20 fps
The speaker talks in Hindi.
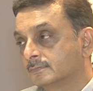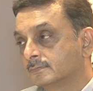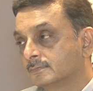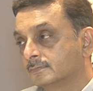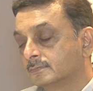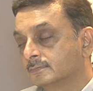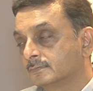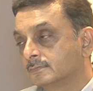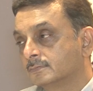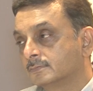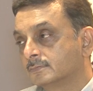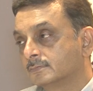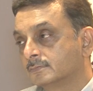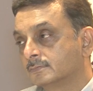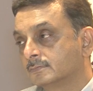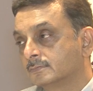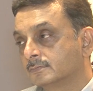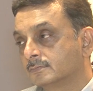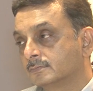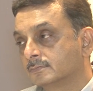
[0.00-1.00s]

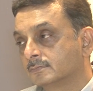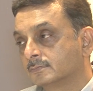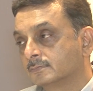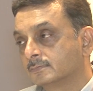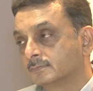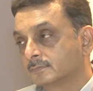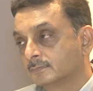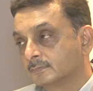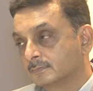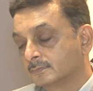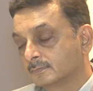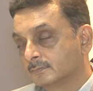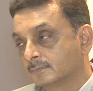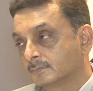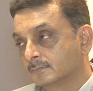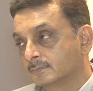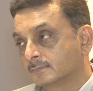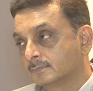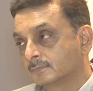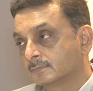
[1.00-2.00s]
एंडोमेट्रियोसिस का
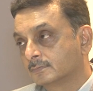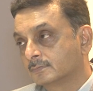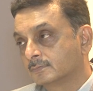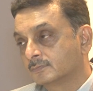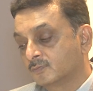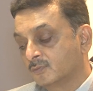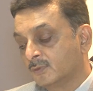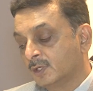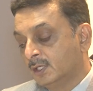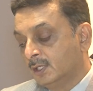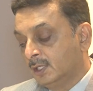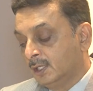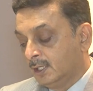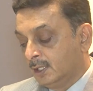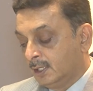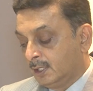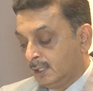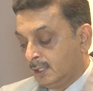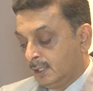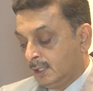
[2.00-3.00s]
मतलब क्या
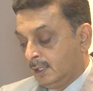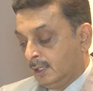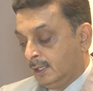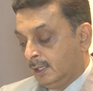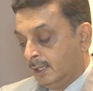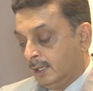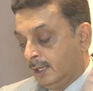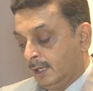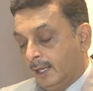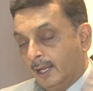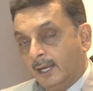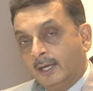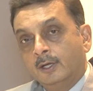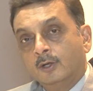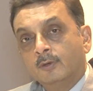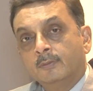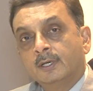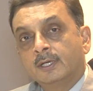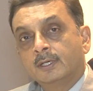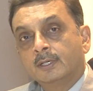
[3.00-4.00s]
है
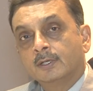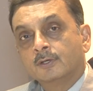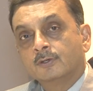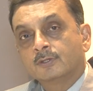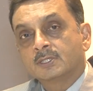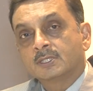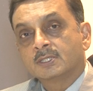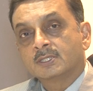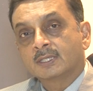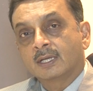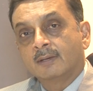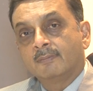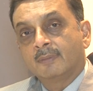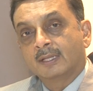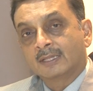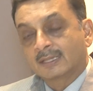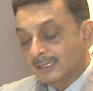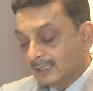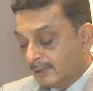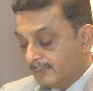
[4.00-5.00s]
एंडोमेट्रियोसिस का
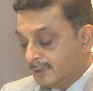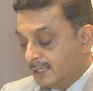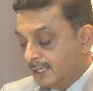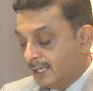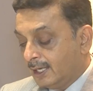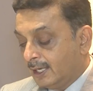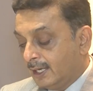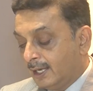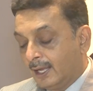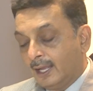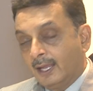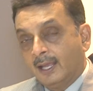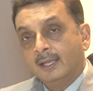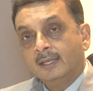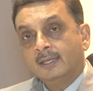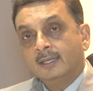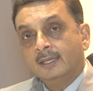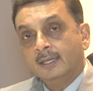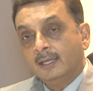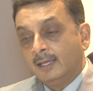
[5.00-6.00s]
मतलब ये है
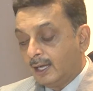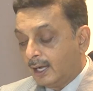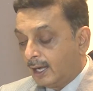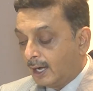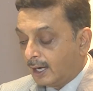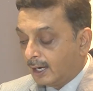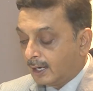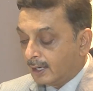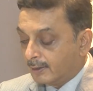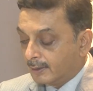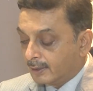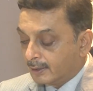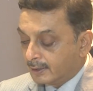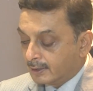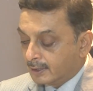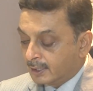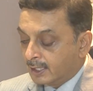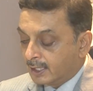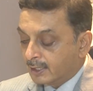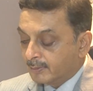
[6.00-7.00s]
कि
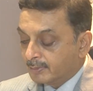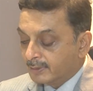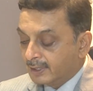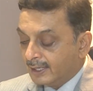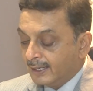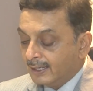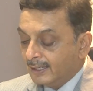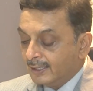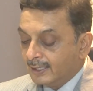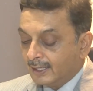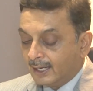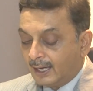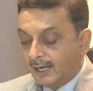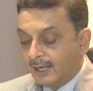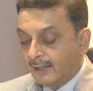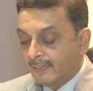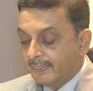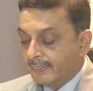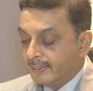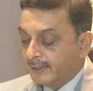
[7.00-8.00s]
गर्भथैली के
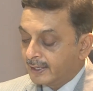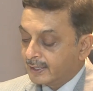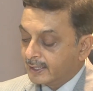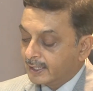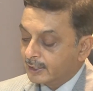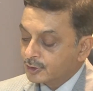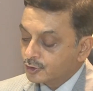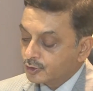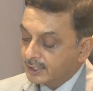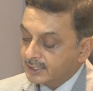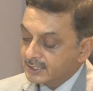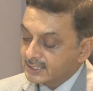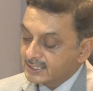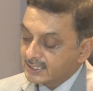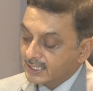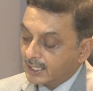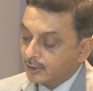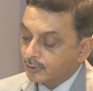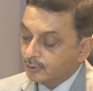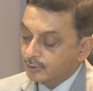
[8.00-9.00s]
अंदर का जो
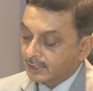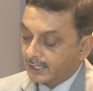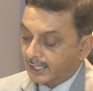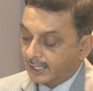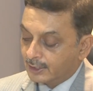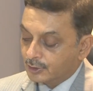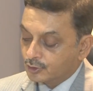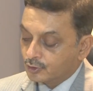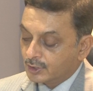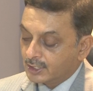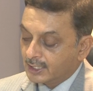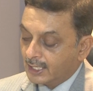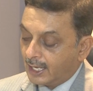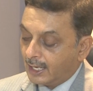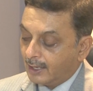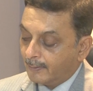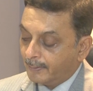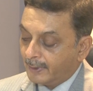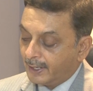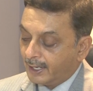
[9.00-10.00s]
हिस्सा होता है जो
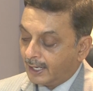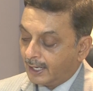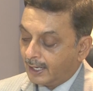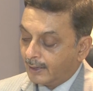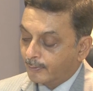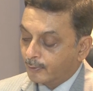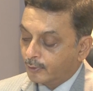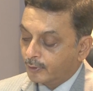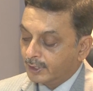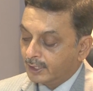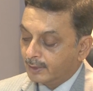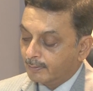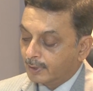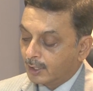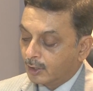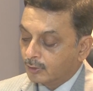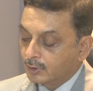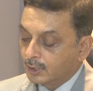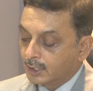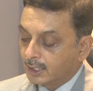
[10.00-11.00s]
यहाँ पे आपको ये
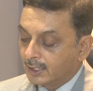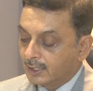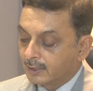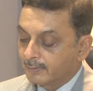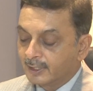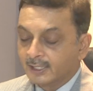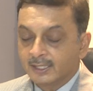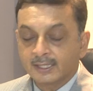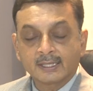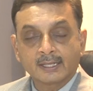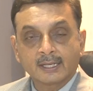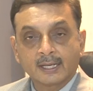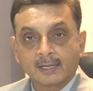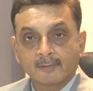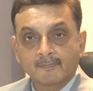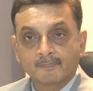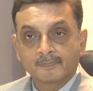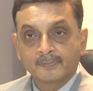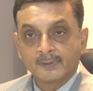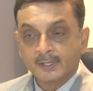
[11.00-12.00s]
ब्राउन कलर में दिख रहा है